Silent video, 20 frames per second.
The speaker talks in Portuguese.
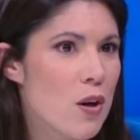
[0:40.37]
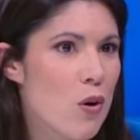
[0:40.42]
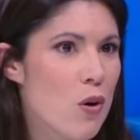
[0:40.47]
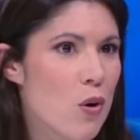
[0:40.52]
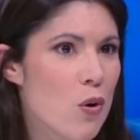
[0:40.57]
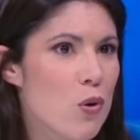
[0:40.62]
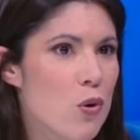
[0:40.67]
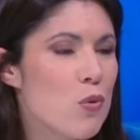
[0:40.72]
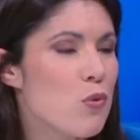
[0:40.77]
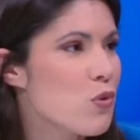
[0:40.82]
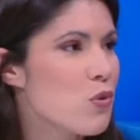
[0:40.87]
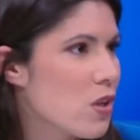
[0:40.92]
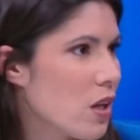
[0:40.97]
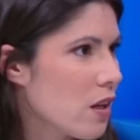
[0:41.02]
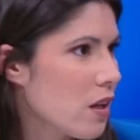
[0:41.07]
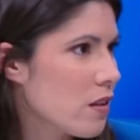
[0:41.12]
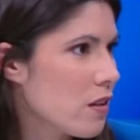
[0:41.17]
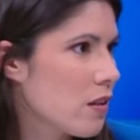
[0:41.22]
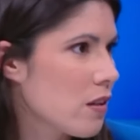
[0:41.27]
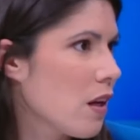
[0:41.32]
ao
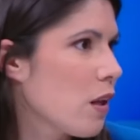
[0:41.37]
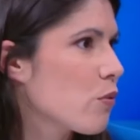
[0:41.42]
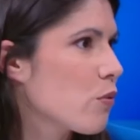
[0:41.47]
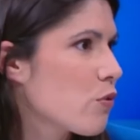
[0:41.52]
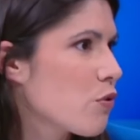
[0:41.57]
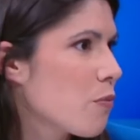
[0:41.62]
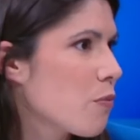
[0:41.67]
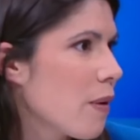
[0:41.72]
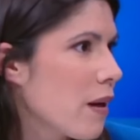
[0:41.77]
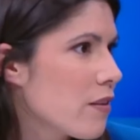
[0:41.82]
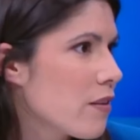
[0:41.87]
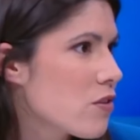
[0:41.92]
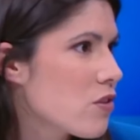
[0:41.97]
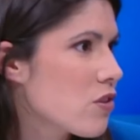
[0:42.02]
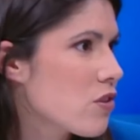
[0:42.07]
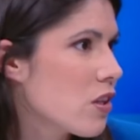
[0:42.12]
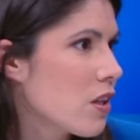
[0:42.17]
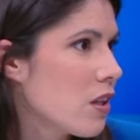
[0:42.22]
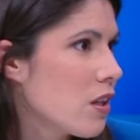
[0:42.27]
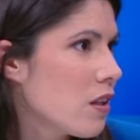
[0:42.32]
recusar alguns
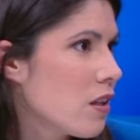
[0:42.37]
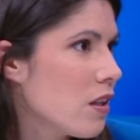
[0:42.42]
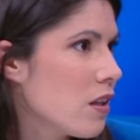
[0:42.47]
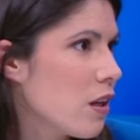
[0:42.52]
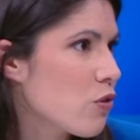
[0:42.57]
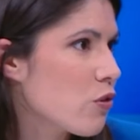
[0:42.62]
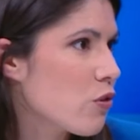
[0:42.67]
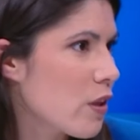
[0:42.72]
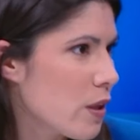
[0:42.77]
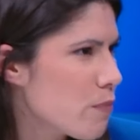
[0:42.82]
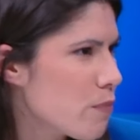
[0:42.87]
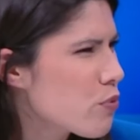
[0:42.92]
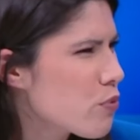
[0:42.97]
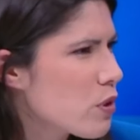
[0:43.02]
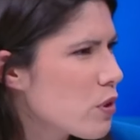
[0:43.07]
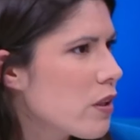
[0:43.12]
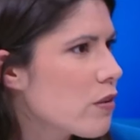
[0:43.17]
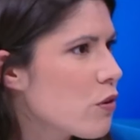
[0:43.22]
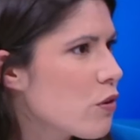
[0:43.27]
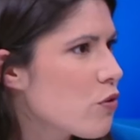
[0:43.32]
debates e acho que era
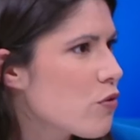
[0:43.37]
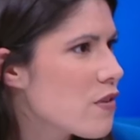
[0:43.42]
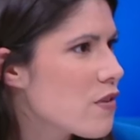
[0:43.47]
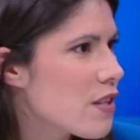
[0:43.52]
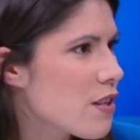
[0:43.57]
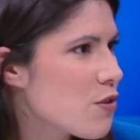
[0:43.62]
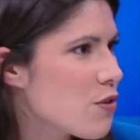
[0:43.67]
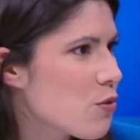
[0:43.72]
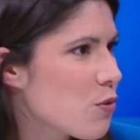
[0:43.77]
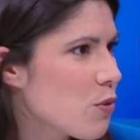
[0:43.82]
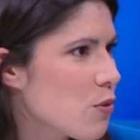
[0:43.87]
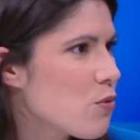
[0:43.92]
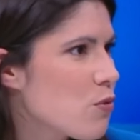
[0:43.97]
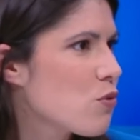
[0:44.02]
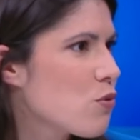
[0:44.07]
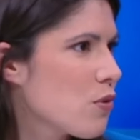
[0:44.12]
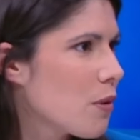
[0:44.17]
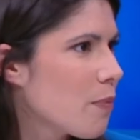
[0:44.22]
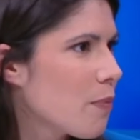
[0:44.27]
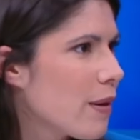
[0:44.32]
importante que os fizesse
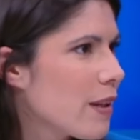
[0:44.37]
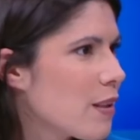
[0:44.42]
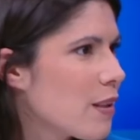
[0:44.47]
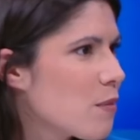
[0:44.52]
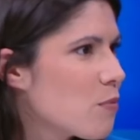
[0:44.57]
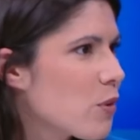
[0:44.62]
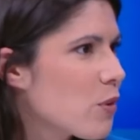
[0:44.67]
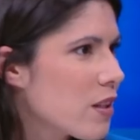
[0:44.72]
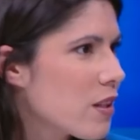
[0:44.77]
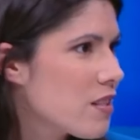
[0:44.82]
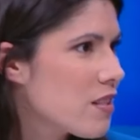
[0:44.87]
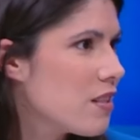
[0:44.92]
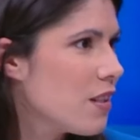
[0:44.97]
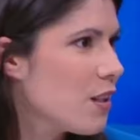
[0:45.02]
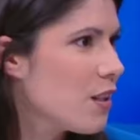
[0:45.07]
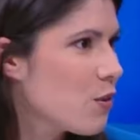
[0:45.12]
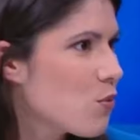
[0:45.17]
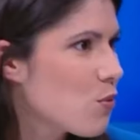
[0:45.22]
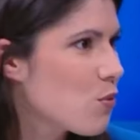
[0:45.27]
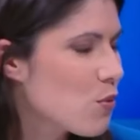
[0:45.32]
todos a bem da
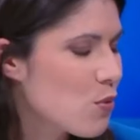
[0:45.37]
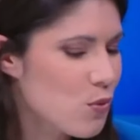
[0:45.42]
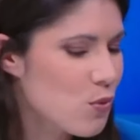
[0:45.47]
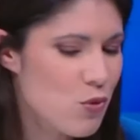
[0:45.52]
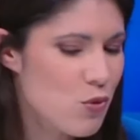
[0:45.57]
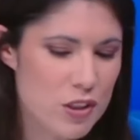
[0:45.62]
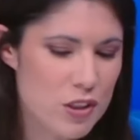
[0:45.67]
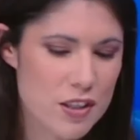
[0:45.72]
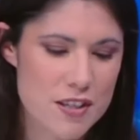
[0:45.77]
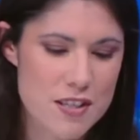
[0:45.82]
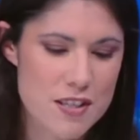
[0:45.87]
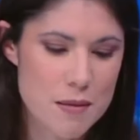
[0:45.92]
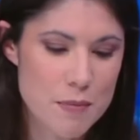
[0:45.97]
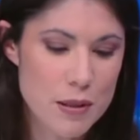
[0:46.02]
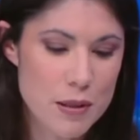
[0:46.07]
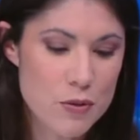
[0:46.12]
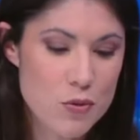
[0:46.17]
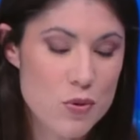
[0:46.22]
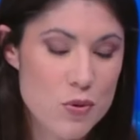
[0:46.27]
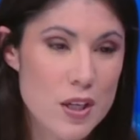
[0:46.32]
democracia e do, do
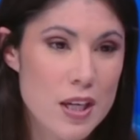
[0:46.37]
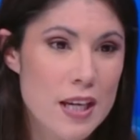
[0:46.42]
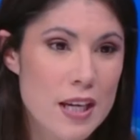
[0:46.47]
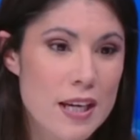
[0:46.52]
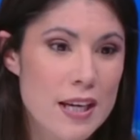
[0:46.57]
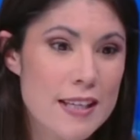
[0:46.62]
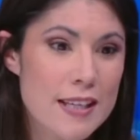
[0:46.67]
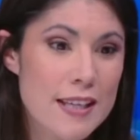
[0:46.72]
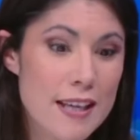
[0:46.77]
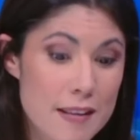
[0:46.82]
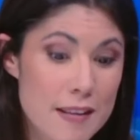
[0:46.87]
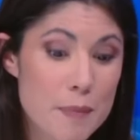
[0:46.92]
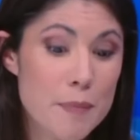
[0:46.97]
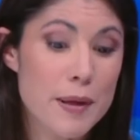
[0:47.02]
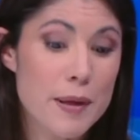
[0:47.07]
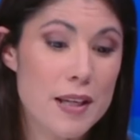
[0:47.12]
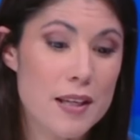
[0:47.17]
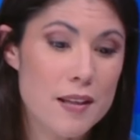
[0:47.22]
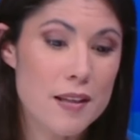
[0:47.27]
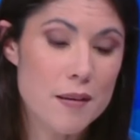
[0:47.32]
esclarecimento. E é
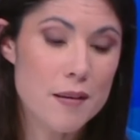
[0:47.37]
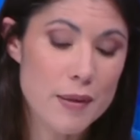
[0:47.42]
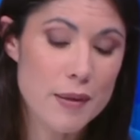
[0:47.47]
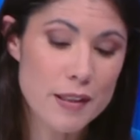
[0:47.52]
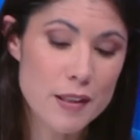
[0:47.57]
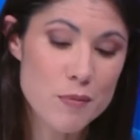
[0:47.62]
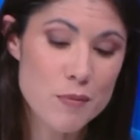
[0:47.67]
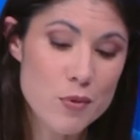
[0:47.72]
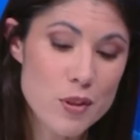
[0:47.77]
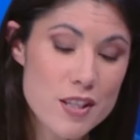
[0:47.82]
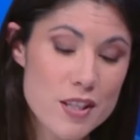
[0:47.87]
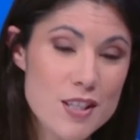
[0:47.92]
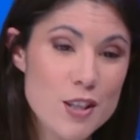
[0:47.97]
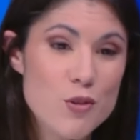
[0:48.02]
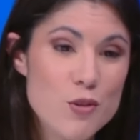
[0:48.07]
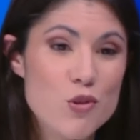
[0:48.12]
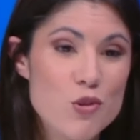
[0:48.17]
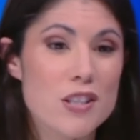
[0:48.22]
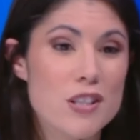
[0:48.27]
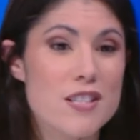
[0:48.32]
também a bem da democracia e do
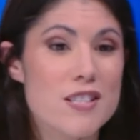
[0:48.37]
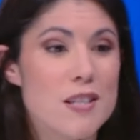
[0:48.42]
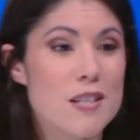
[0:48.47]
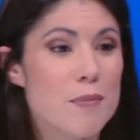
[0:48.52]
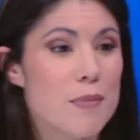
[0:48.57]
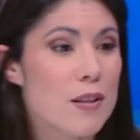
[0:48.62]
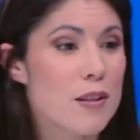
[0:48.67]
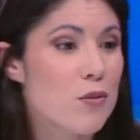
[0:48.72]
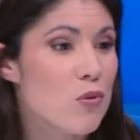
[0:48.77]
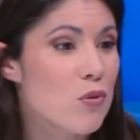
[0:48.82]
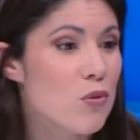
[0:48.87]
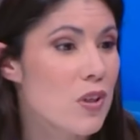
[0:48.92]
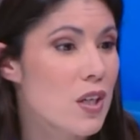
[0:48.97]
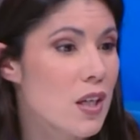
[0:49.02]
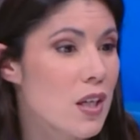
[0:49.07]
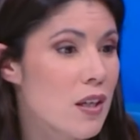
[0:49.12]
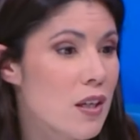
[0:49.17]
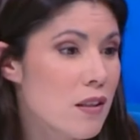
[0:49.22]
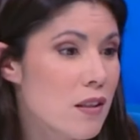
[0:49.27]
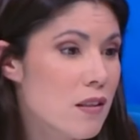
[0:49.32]
esclarecimento
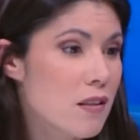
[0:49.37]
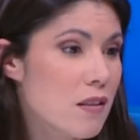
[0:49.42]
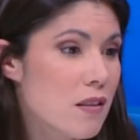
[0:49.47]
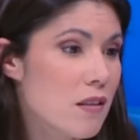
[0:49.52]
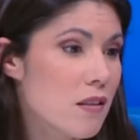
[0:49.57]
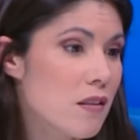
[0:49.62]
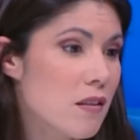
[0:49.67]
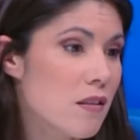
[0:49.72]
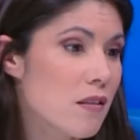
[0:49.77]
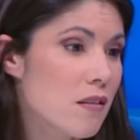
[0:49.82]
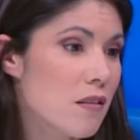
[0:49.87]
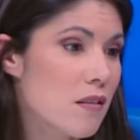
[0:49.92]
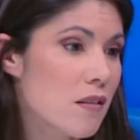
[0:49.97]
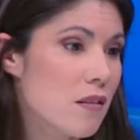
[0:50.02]
que